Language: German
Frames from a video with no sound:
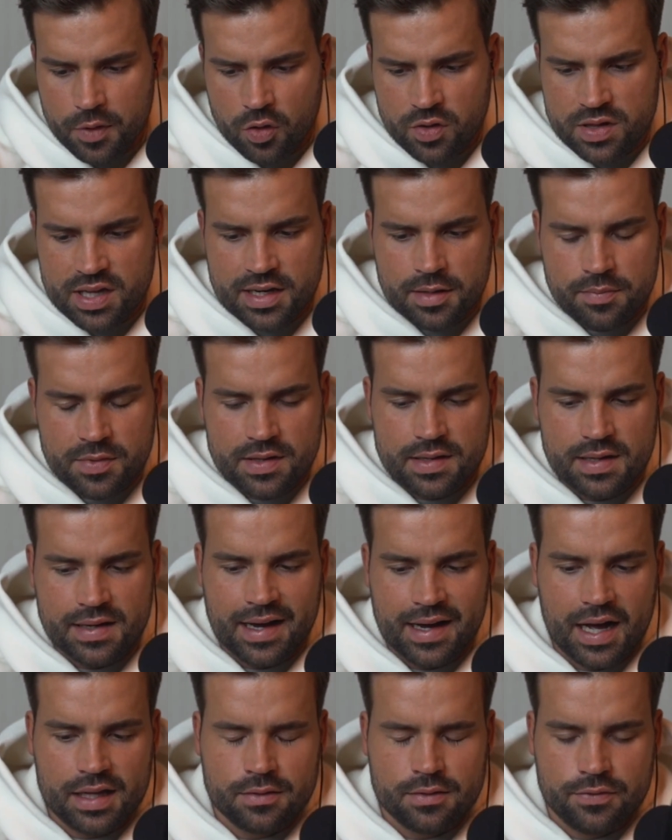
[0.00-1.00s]
Außerdem sind die
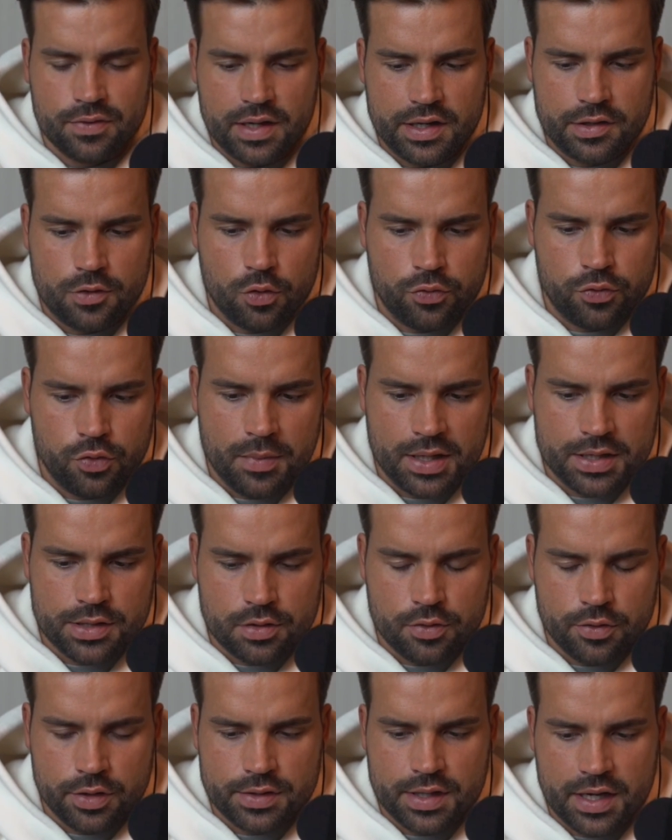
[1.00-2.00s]
Karten vielleicht auch für
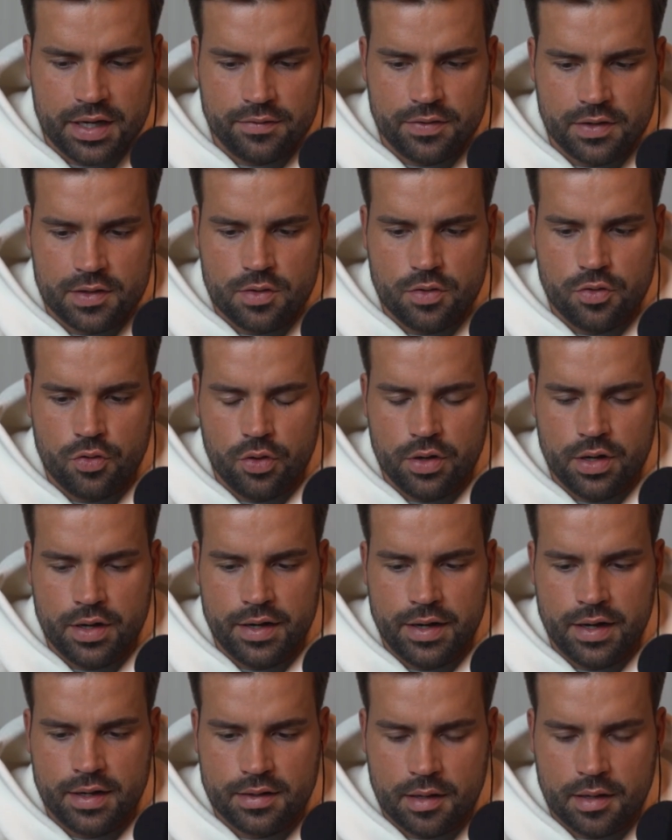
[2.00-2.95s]
manche Leute einfach zu teuer, ja.